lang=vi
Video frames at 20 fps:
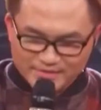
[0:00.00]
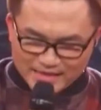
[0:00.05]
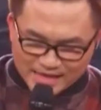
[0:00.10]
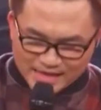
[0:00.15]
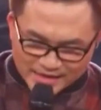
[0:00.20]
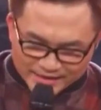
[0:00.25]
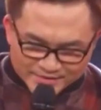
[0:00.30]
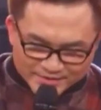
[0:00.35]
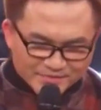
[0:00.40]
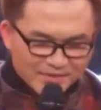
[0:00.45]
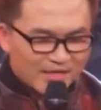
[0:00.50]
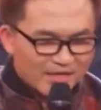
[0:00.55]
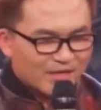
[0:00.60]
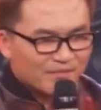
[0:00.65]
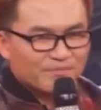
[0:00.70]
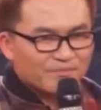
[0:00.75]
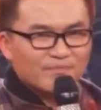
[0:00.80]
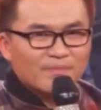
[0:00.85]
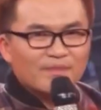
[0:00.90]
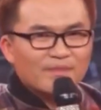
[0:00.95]
đây
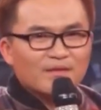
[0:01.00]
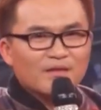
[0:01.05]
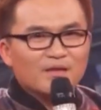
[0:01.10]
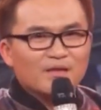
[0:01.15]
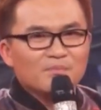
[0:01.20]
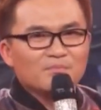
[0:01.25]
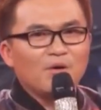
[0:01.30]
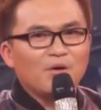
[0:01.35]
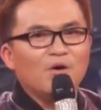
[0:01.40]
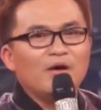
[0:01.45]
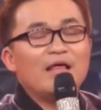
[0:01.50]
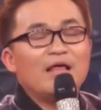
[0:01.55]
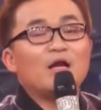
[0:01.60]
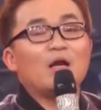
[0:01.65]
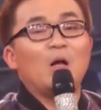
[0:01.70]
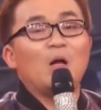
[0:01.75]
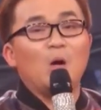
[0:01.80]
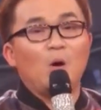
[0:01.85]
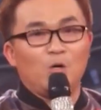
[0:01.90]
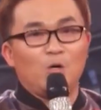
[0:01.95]
bolero đó
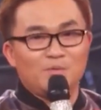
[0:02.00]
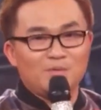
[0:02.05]
bolero